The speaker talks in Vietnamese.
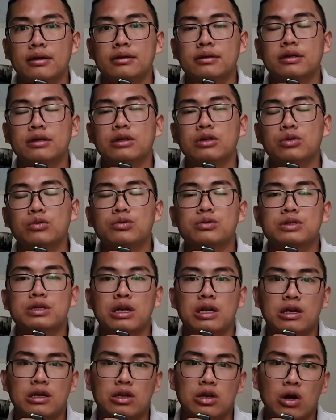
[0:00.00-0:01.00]
từ lúc rất
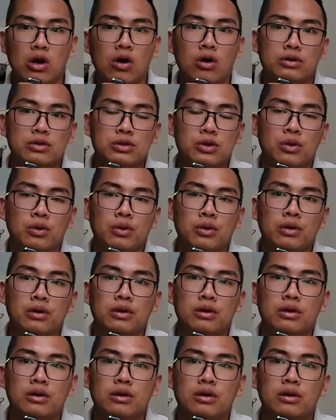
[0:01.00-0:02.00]
là nhỏ rồi
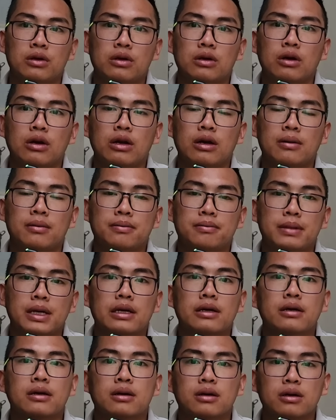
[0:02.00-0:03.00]
đó là
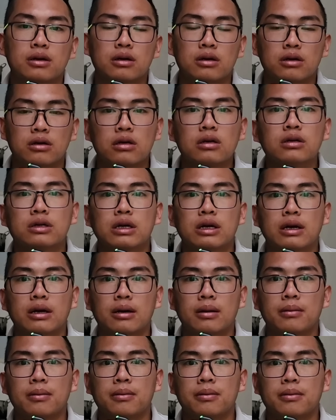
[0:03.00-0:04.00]
bạch gứt á
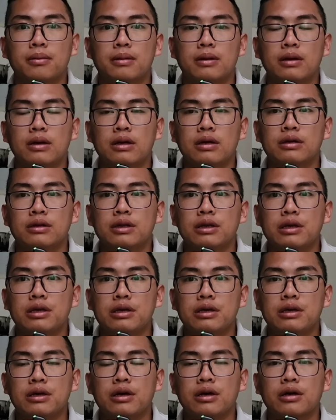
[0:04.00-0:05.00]

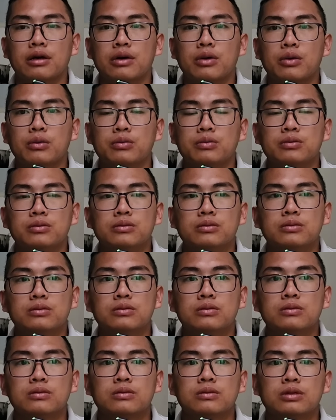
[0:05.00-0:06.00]
thì à,
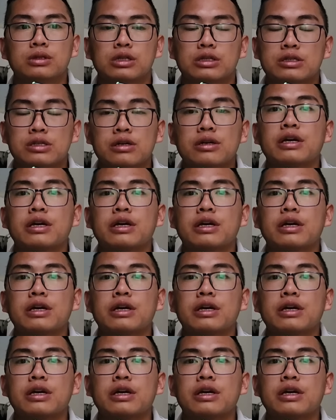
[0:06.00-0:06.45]
cũng thực sự